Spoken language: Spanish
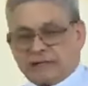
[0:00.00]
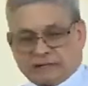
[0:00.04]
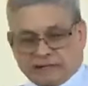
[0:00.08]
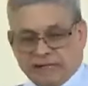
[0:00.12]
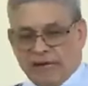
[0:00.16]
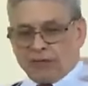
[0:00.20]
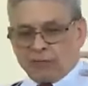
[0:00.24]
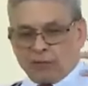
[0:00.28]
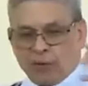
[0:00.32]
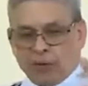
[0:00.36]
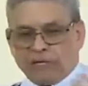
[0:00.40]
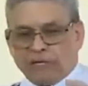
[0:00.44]

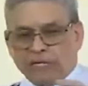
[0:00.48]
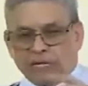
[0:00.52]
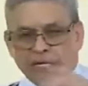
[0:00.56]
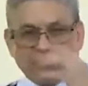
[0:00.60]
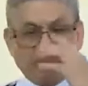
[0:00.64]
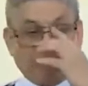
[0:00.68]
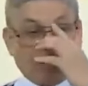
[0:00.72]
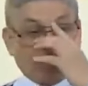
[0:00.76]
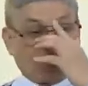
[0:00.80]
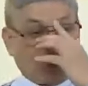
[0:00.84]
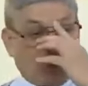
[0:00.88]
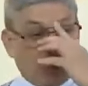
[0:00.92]
Estando en
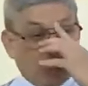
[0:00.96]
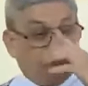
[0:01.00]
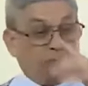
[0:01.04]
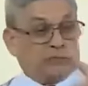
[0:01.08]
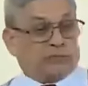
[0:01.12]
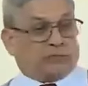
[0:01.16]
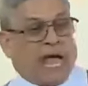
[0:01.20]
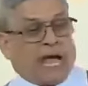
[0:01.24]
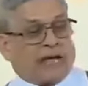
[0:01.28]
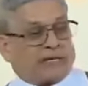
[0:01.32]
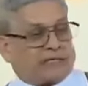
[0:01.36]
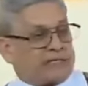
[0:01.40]
Lima,
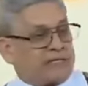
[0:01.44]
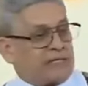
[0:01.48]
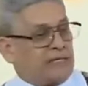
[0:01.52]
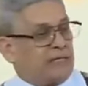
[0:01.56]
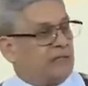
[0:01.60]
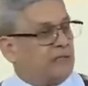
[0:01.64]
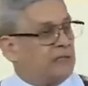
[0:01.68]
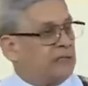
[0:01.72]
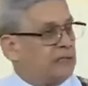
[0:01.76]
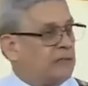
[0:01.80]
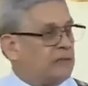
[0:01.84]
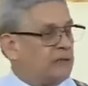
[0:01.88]
tomé un
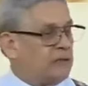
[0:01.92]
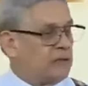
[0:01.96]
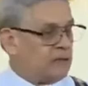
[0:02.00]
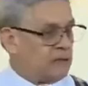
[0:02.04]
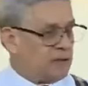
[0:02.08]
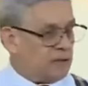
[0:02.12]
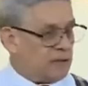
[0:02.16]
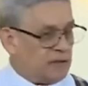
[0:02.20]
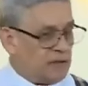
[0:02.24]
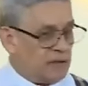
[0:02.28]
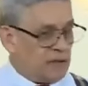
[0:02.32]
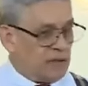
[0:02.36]
taxi
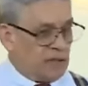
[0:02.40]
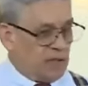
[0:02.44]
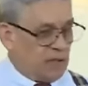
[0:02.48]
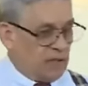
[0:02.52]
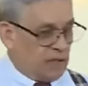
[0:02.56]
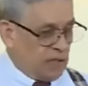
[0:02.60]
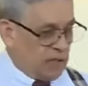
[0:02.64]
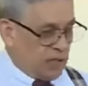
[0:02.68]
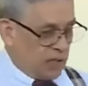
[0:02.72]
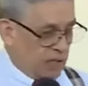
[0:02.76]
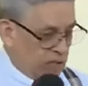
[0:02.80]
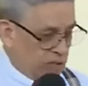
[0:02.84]

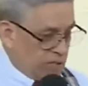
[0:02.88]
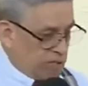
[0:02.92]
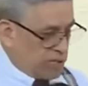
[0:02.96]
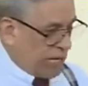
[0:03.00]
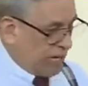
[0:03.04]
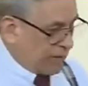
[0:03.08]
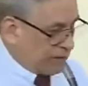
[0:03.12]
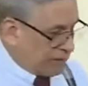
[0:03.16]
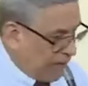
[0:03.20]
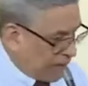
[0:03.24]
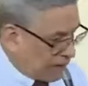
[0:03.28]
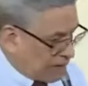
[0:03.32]

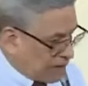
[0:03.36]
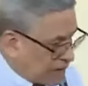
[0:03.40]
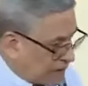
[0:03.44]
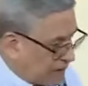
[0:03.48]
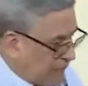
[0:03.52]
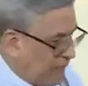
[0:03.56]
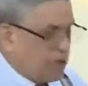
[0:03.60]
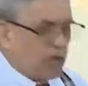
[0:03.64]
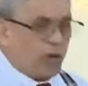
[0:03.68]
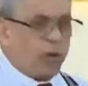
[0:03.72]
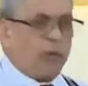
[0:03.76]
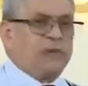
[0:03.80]
y al
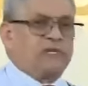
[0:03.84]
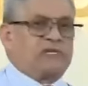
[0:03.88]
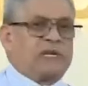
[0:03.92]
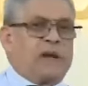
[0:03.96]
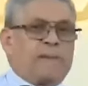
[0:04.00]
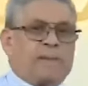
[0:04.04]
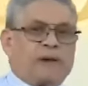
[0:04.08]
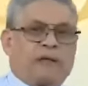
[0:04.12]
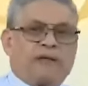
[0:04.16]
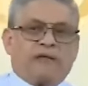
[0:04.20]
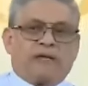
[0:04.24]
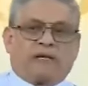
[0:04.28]
taxista le
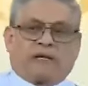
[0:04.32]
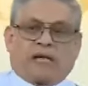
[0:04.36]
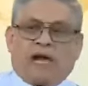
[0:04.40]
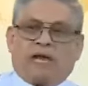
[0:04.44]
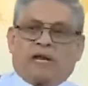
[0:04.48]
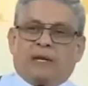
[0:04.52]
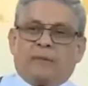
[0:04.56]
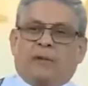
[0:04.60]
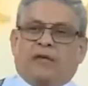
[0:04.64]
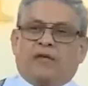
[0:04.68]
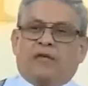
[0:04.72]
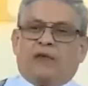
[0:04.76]
comencé a
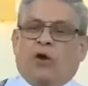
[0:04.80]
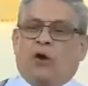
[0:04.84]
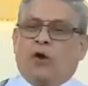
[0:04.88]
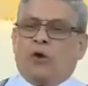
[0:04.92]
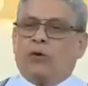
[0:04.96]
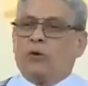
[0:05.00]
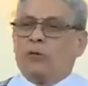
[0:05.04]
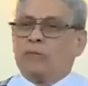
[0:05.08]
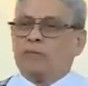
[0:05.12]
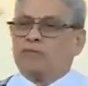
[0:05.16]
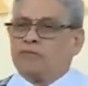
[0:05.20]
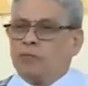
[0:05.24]
predicar y me
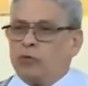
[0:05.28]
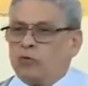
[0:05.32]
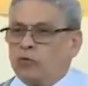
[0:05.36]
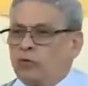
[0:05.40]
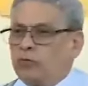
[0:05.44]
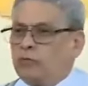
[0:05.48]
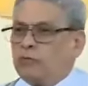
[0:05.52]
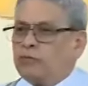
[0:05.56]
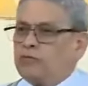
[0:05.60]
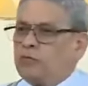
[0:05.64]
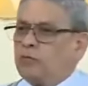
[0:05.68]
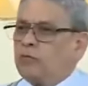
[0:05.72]
dijo,
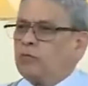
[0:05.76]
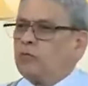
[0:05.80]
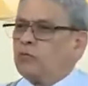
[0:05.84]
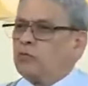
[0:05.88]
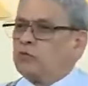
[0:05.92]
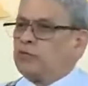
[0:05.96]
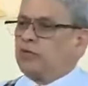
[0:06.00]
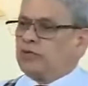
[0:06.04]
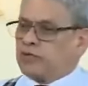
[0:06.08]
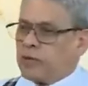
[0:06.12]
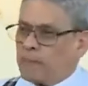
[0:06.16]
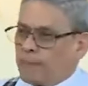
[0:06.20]

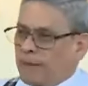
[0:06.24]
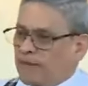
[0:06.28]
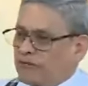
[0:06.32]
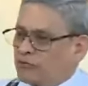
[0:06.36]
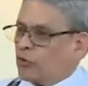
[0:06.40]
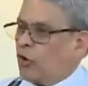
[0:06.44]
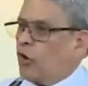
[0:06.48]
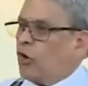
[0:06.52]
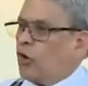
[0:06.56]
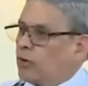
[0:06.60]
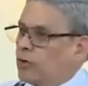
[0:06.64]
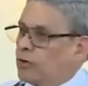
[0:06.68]
¿usted es el
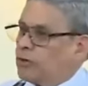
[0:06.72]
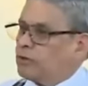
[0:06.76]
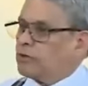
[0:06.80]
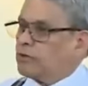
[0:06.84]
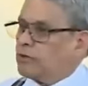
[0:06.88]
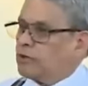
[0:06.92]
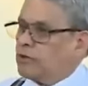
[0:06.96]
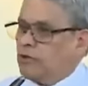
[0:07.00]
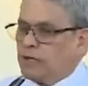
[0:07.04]
pastor?